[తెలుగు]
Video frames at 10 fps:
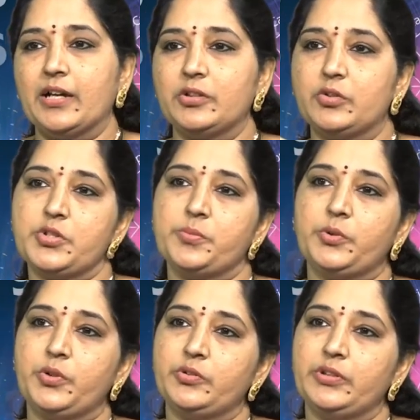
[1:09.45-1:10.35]
నాగదోషం
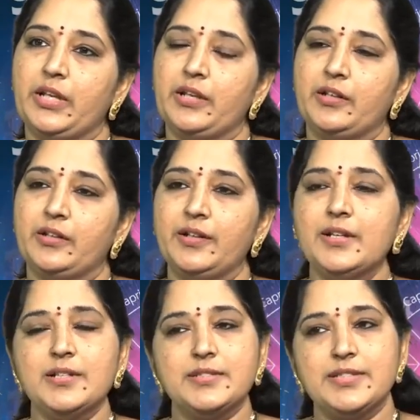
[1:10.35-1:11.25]
ఉంటుంది
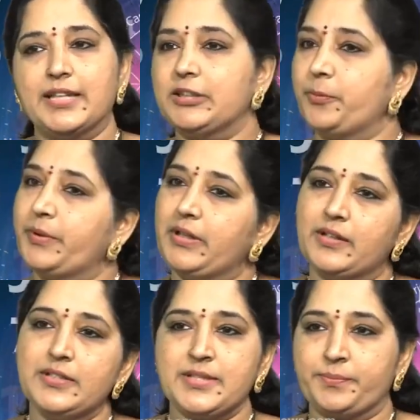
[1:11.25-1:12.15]
అన్నట్టుగా
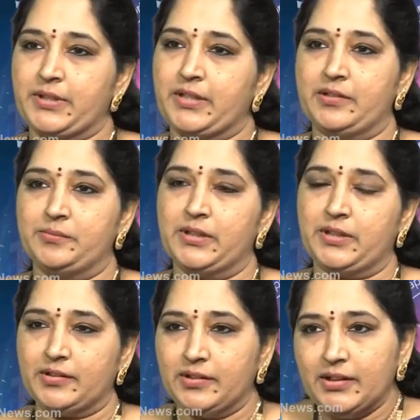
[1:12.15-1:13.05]
జాతకపరంగా చెప్తారనమాట